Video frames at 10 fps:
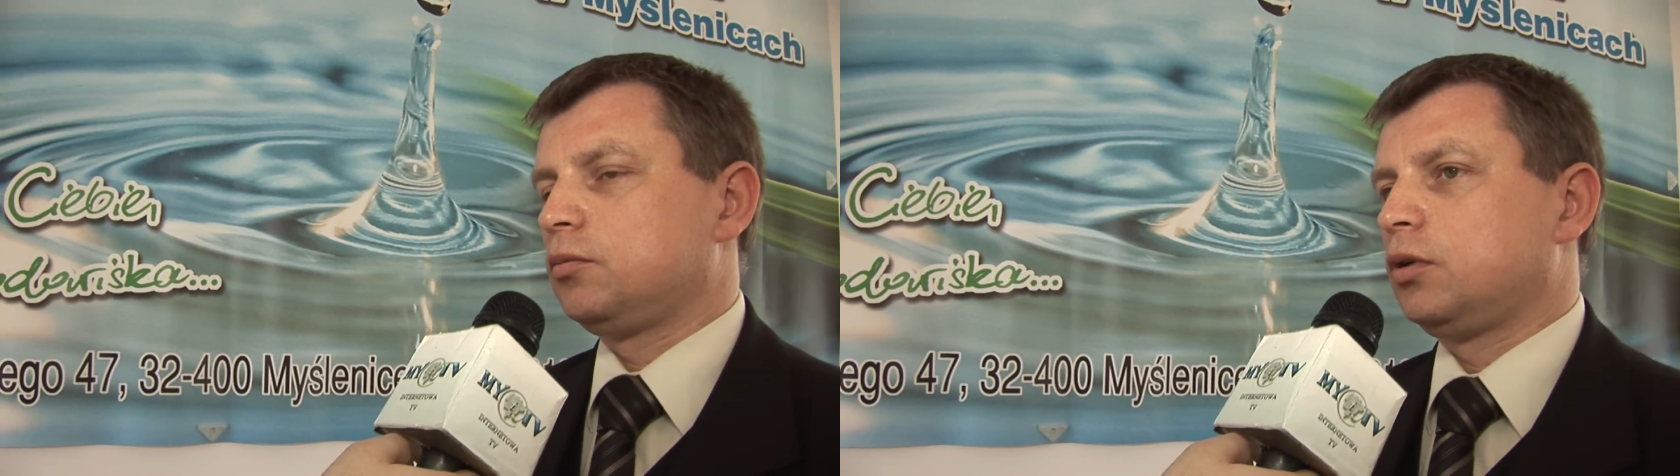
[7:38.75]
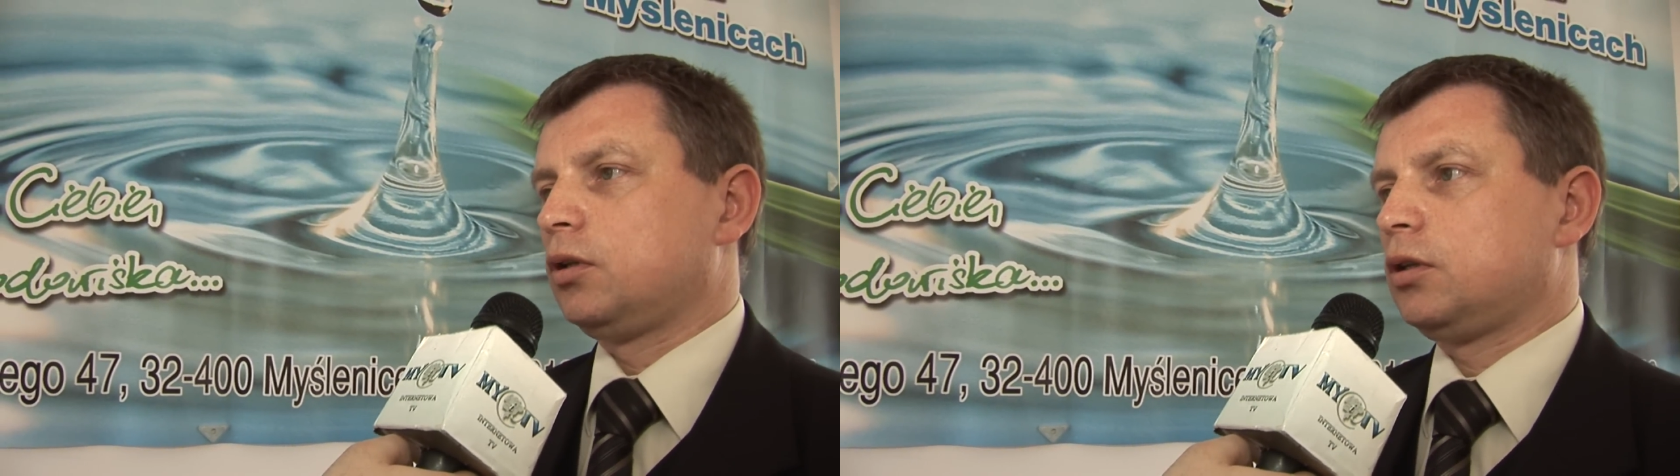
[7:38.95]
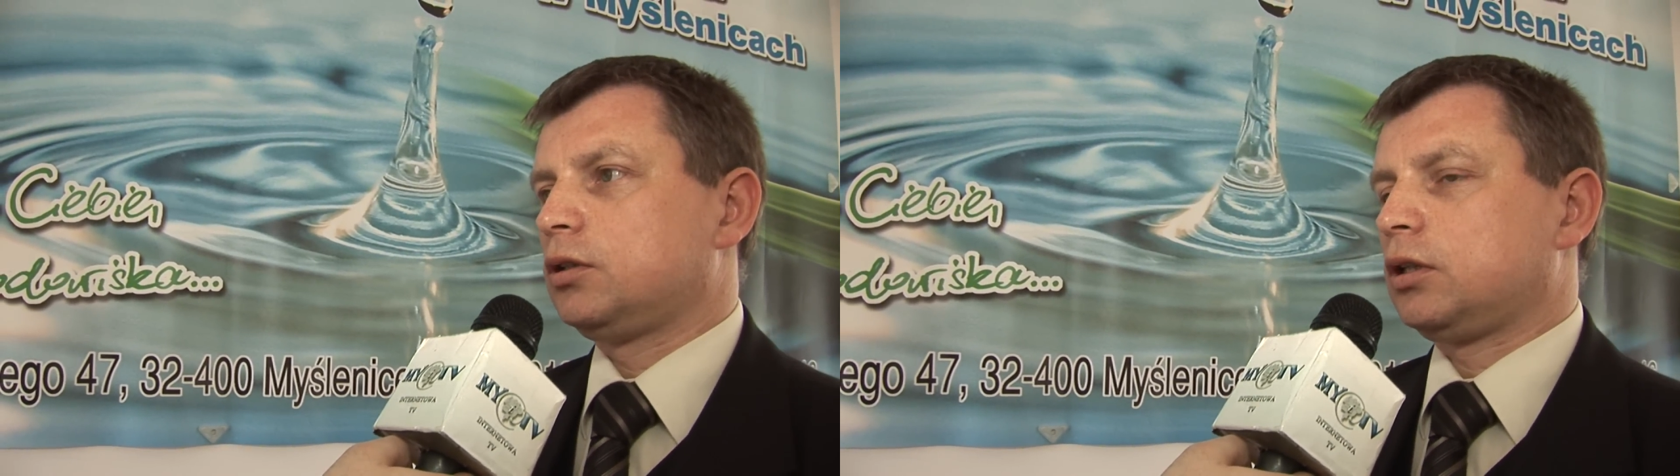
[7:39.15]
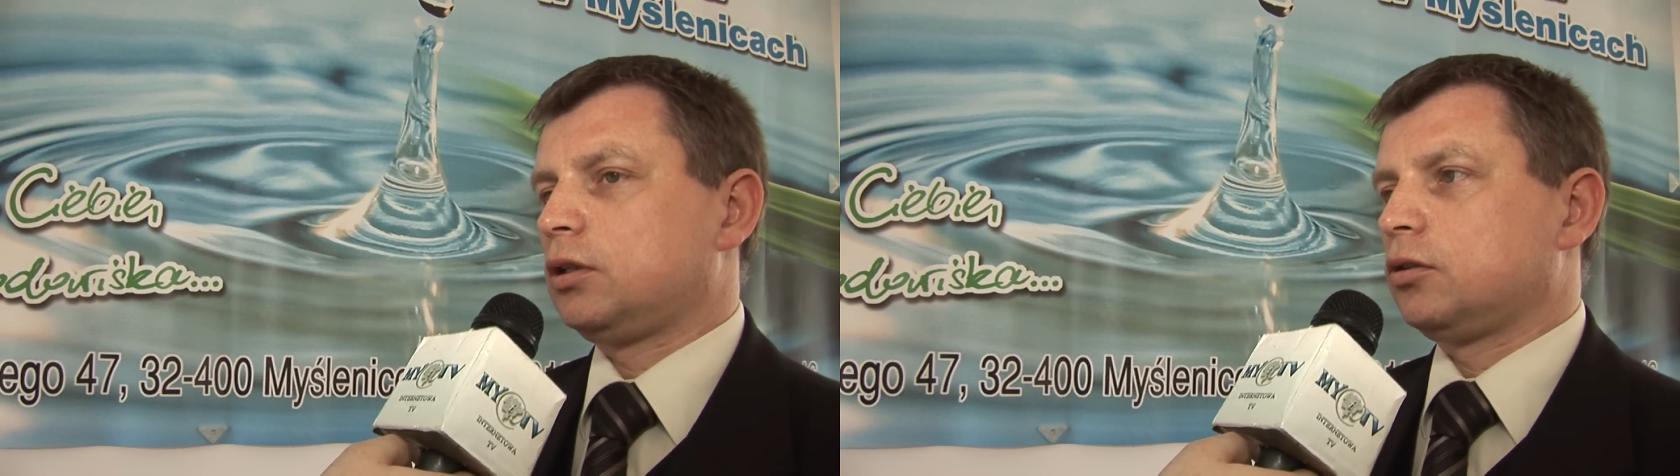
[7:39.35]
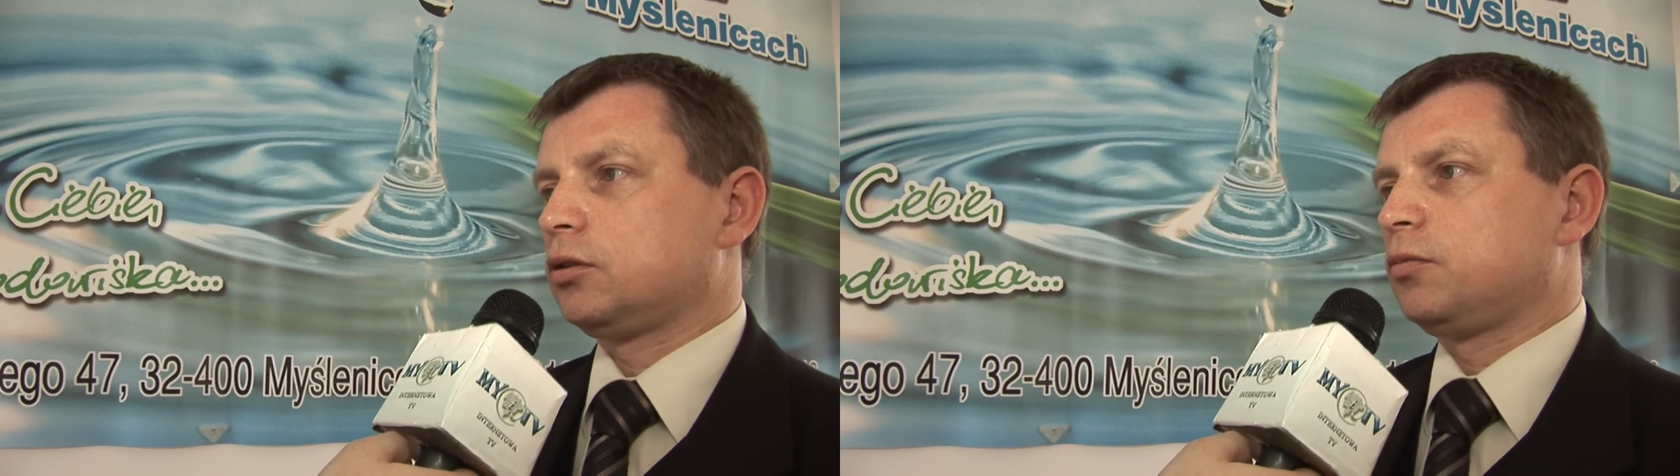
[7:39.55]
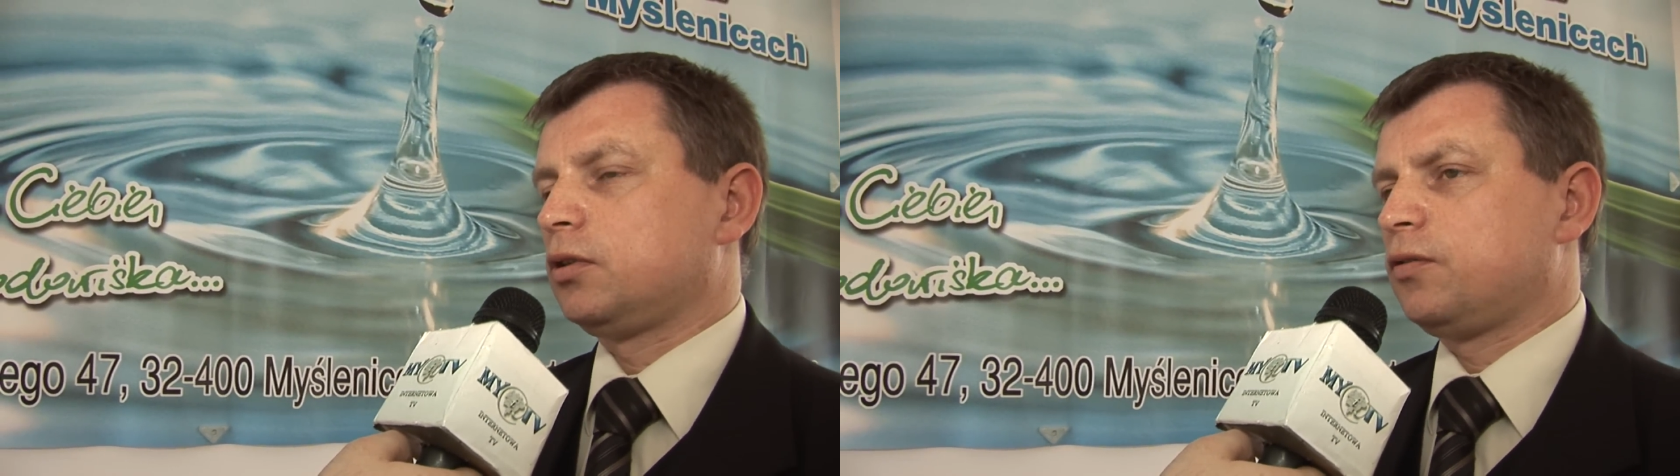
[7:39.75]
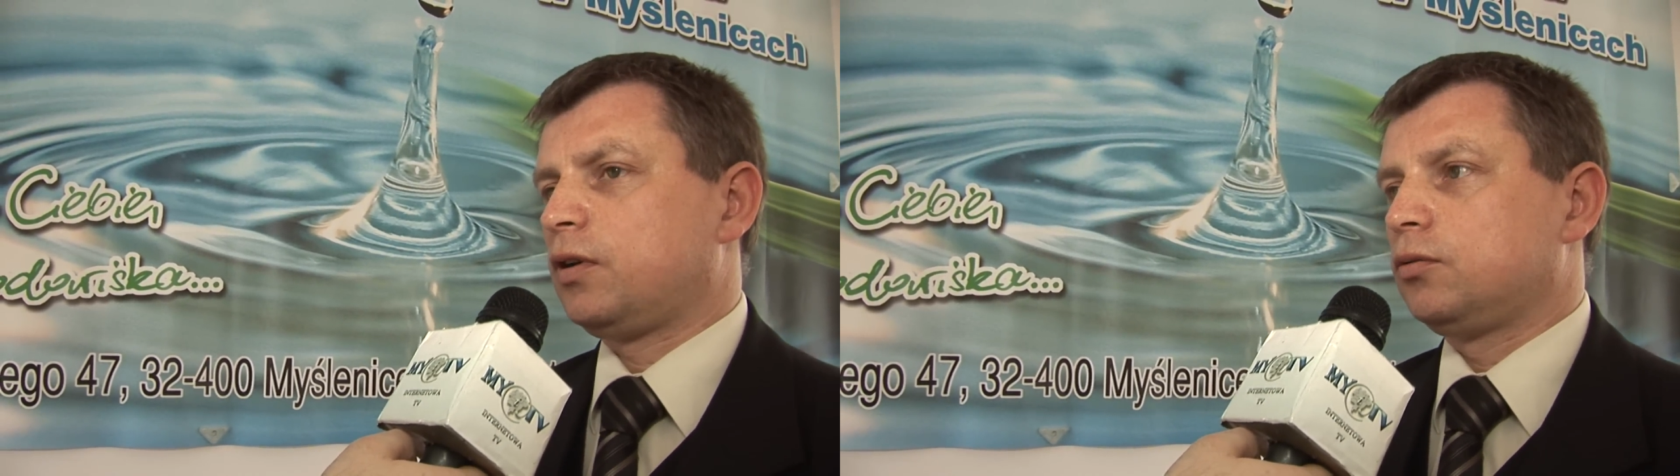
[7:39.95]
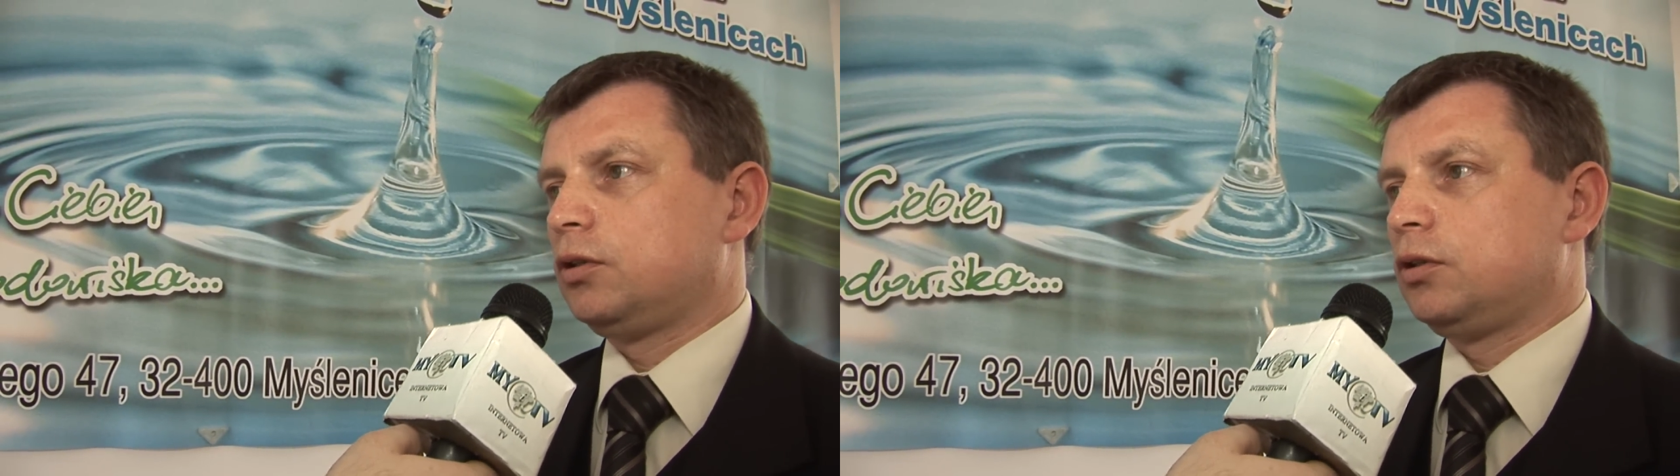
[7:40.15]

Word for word: modernizacja i rozbudowa